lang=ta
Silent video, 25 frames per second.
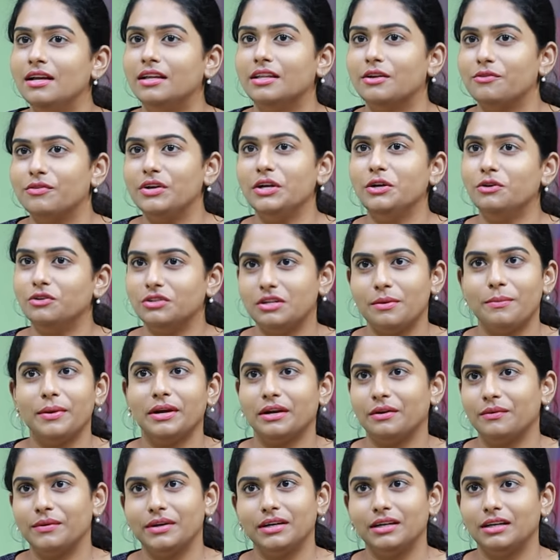இந்த வீடியோஸில்
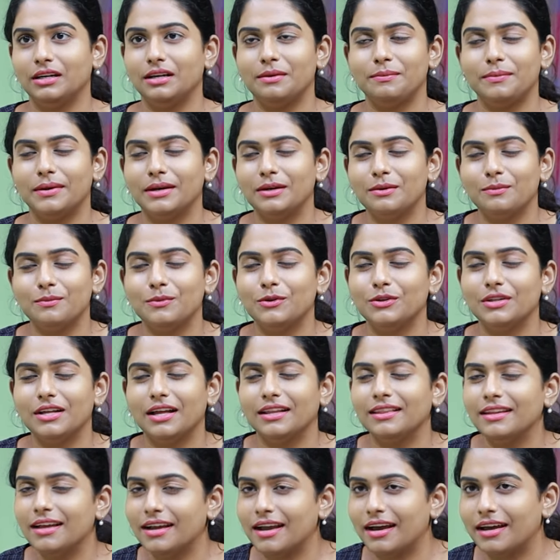பெண்கோயின்லாம் பண்ணும்போது
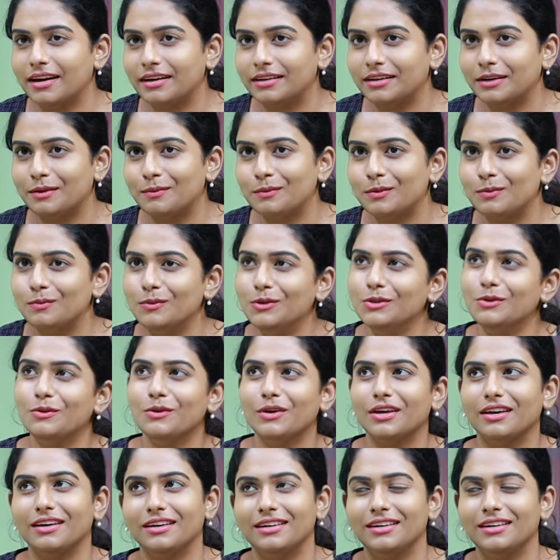அந்த கேரக்டர் பண்ணும்போது ஓகே